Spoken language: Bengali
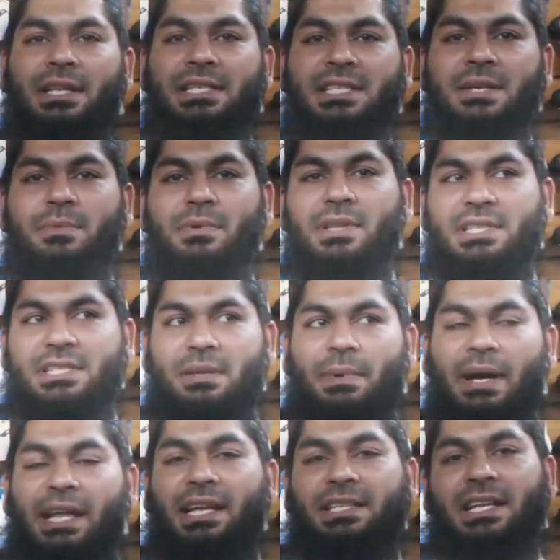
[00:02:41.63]
দেশে এবং দেশের
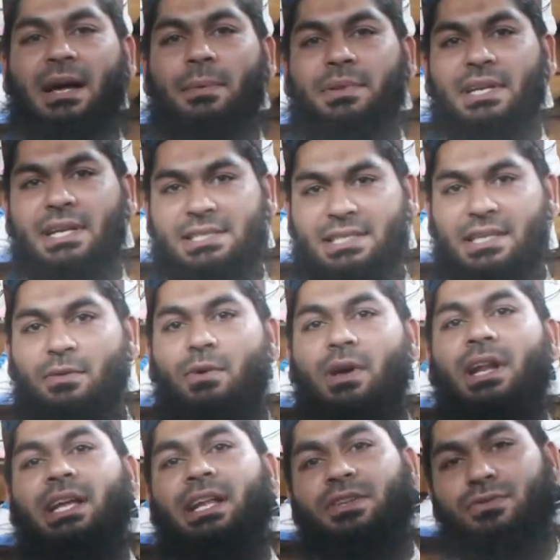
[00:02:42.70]
বাইরে যারা আমাদের কাছ থেকে
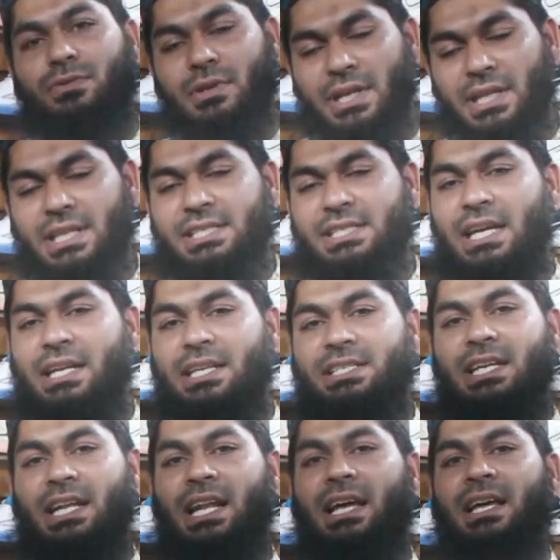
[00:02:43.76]
অনলাইন যুদ্ধ নিতে চান
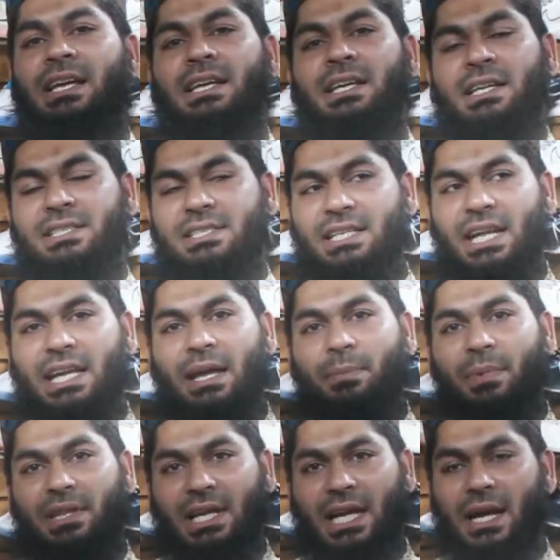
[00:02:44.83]
ইনশাল্লাহ যেটাই
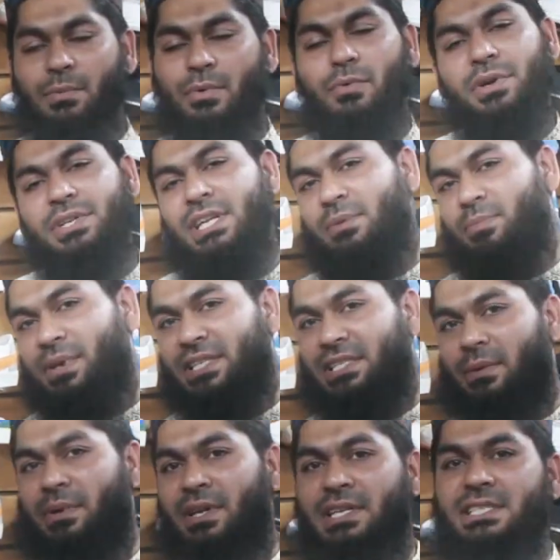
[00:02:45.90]
আমরা দেখাবো ওইটাই পেয়ে
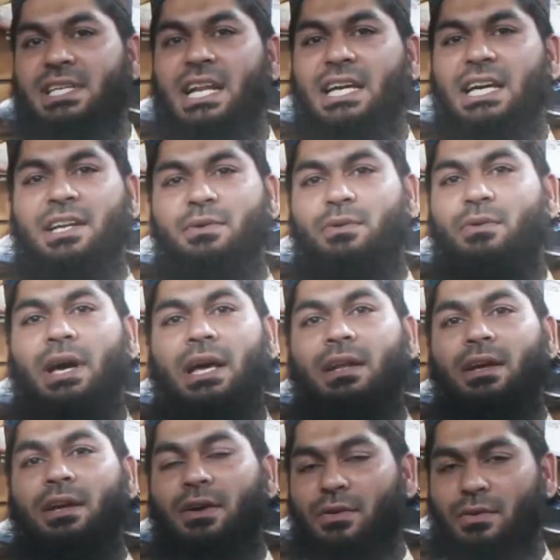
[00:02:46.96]
যাবেন ইনশাল্লাহ এখানে কোনো
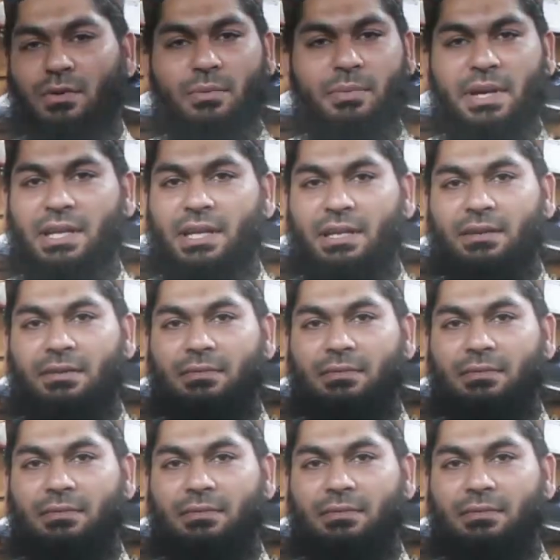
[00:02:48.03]
কোনো মানে